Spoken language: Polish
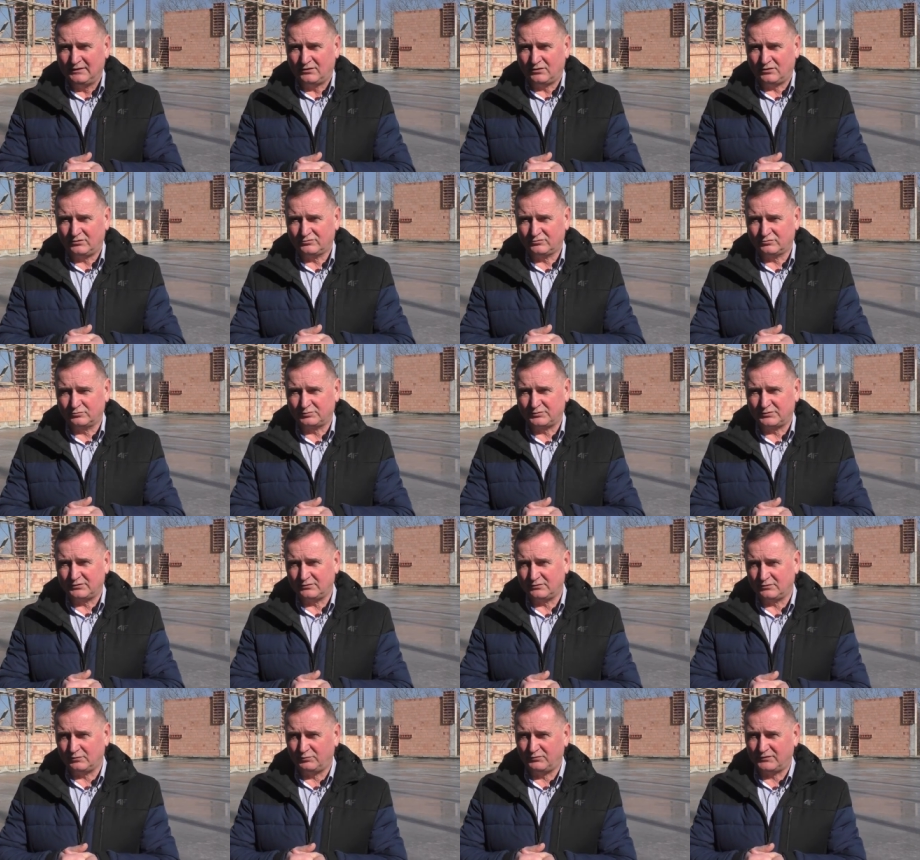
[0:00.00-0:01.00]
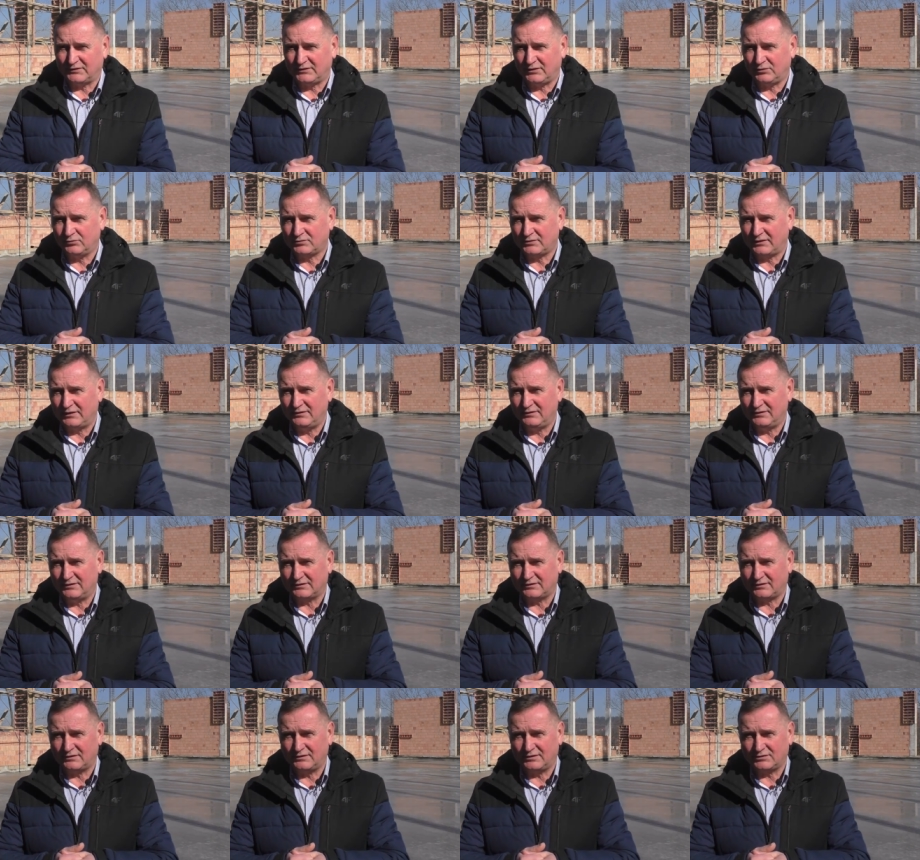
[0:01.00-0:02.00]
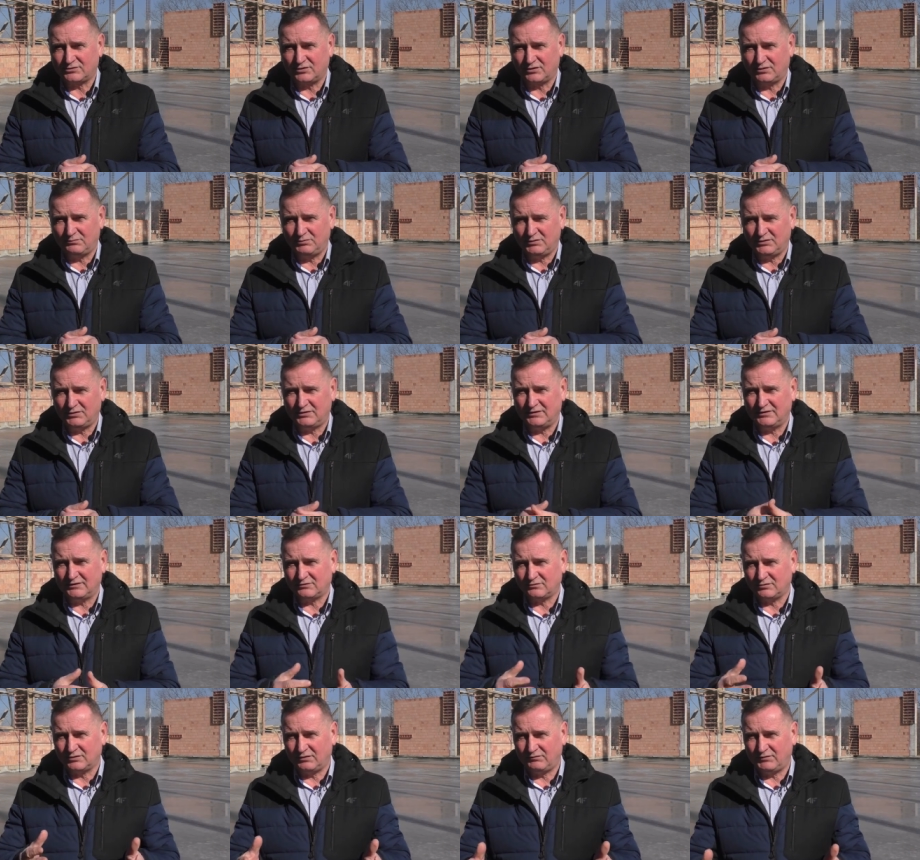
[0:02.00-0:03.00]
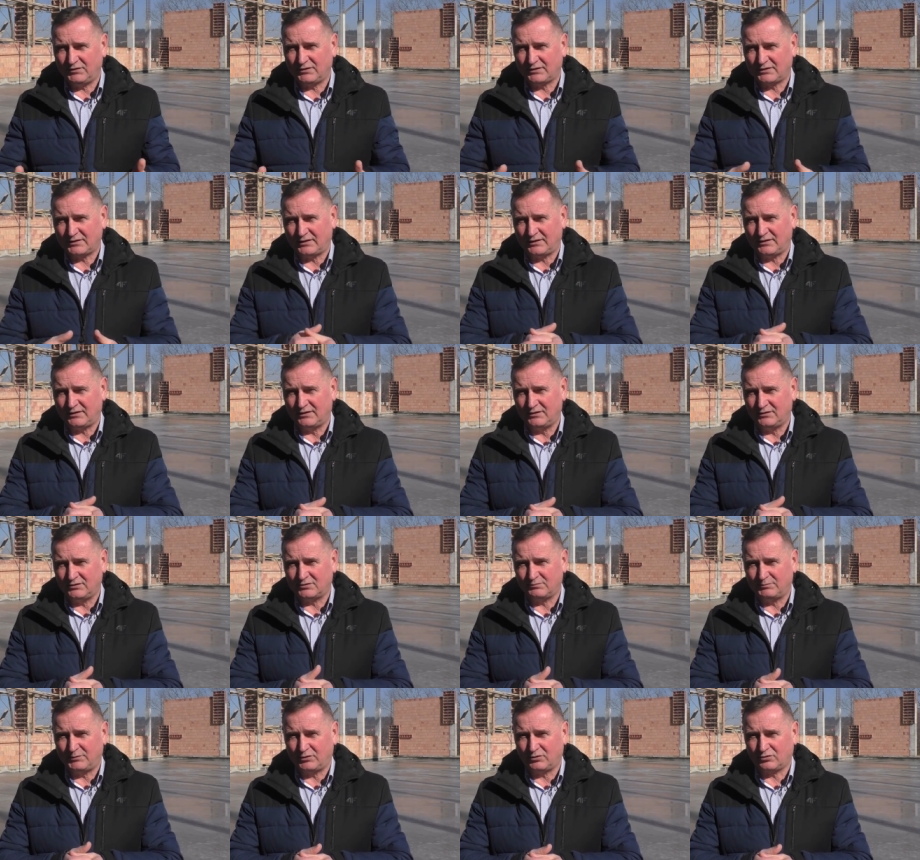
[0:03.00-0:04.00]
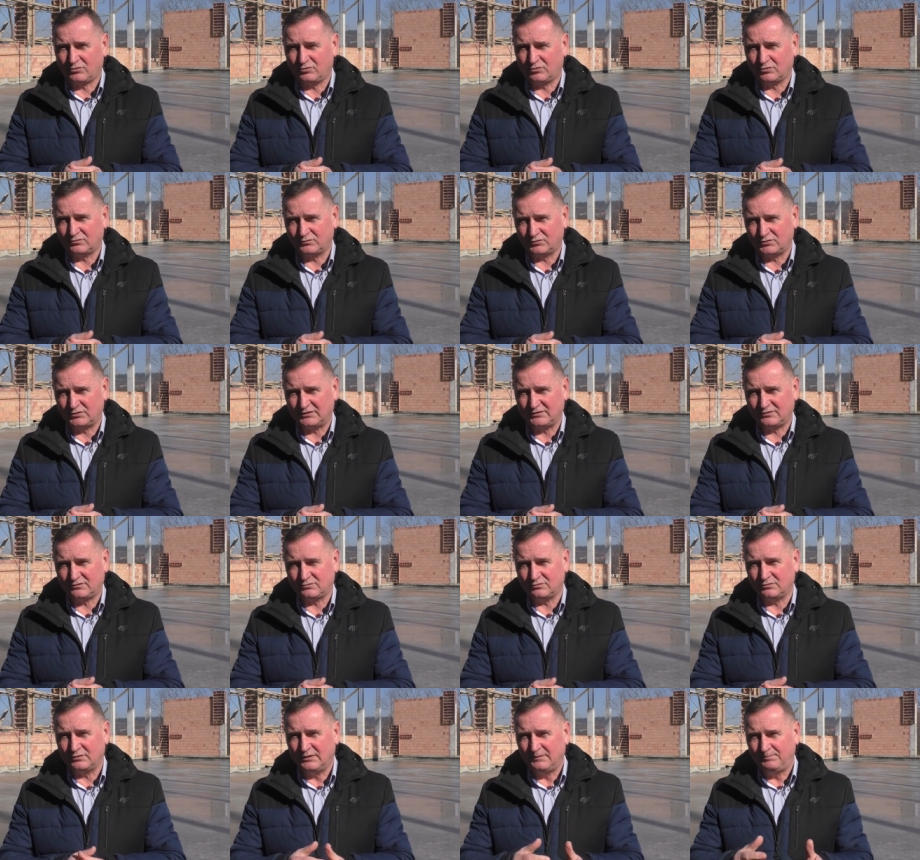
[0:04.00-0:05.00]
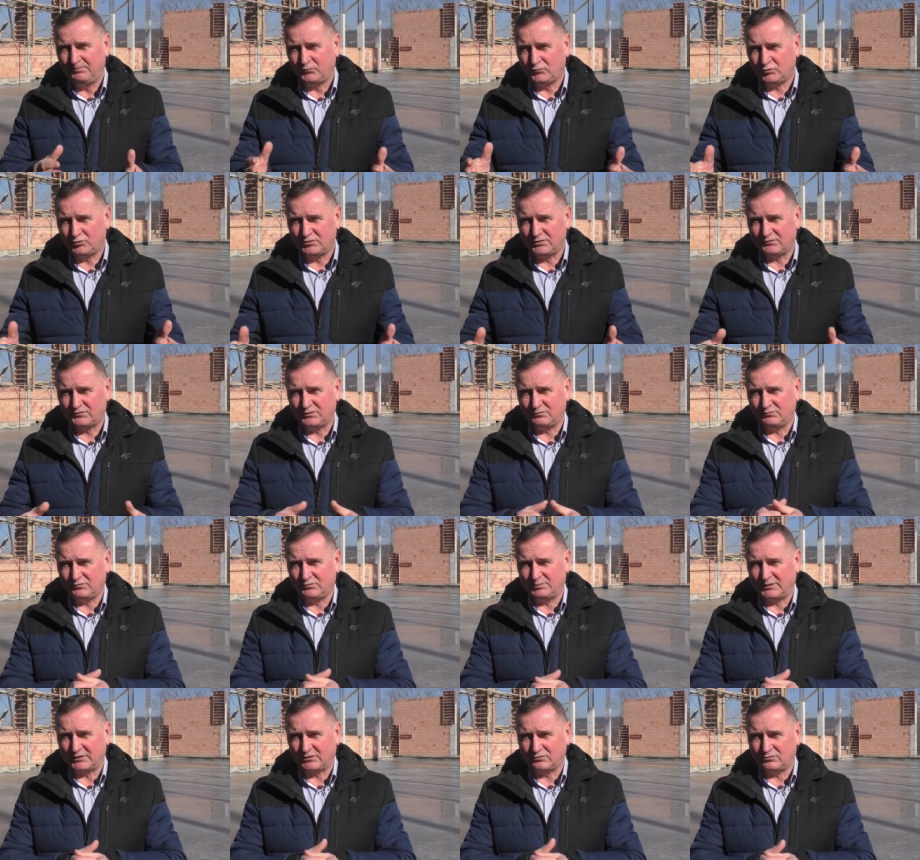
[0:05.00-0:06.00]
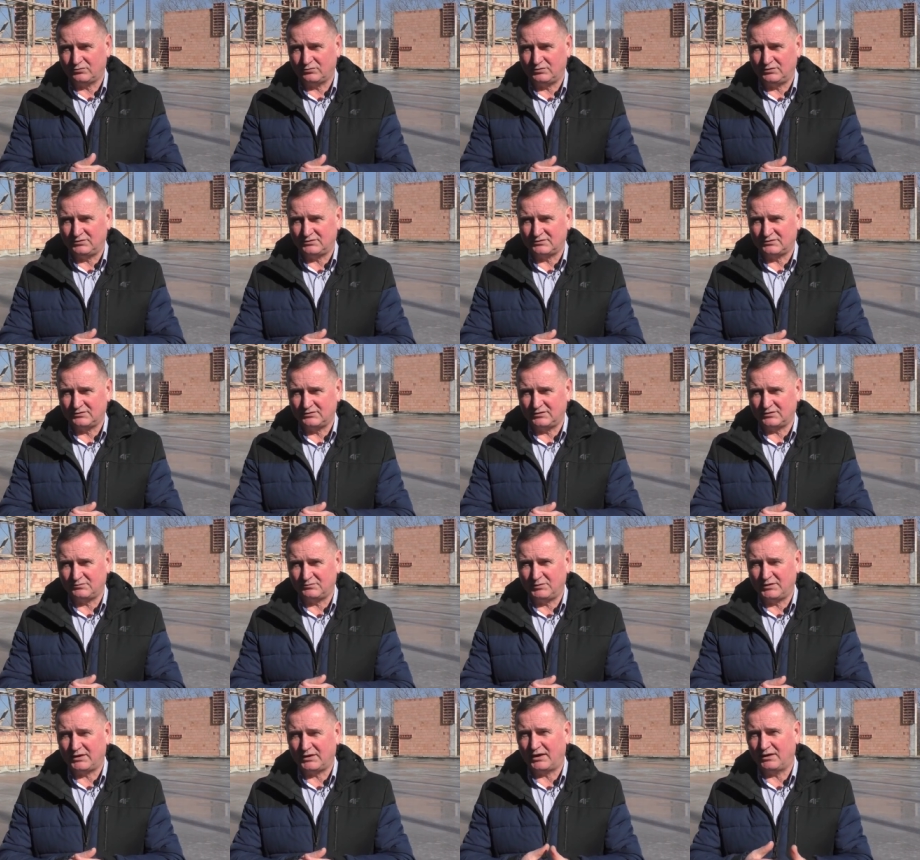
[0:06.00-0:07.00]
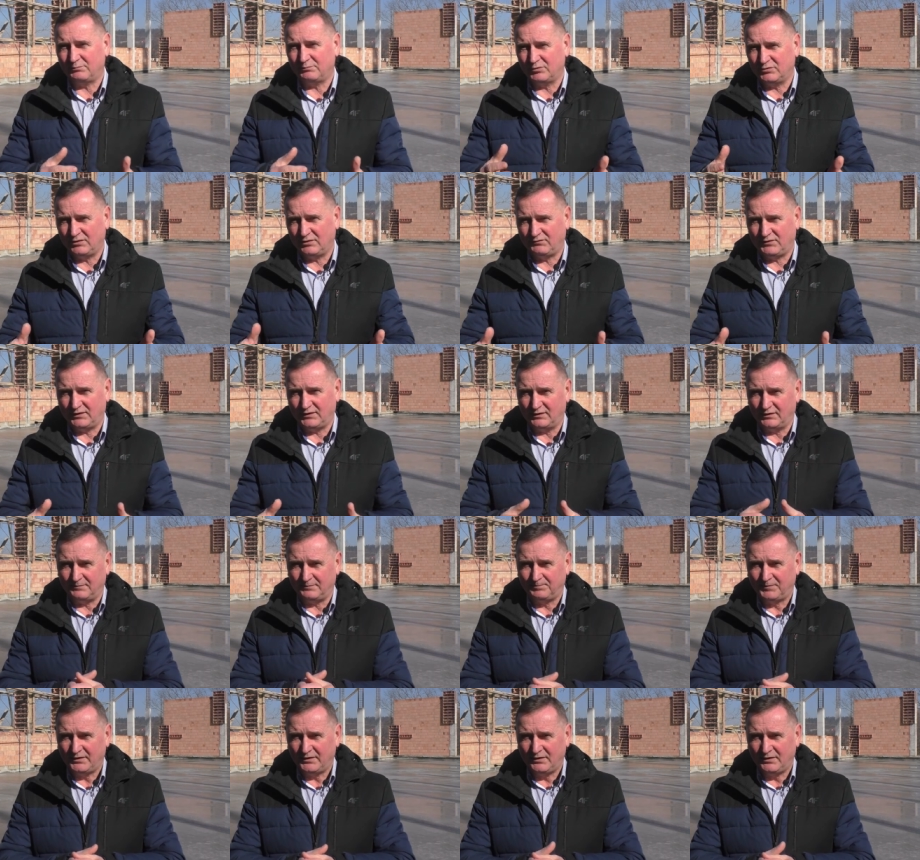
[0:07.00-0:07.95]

osób, e, obywateli Ukrainy na terenie naszej gminy, jest to niewielka liczba, około 20. Tu się w tym wypadku nic nie zmienia albo niewiele.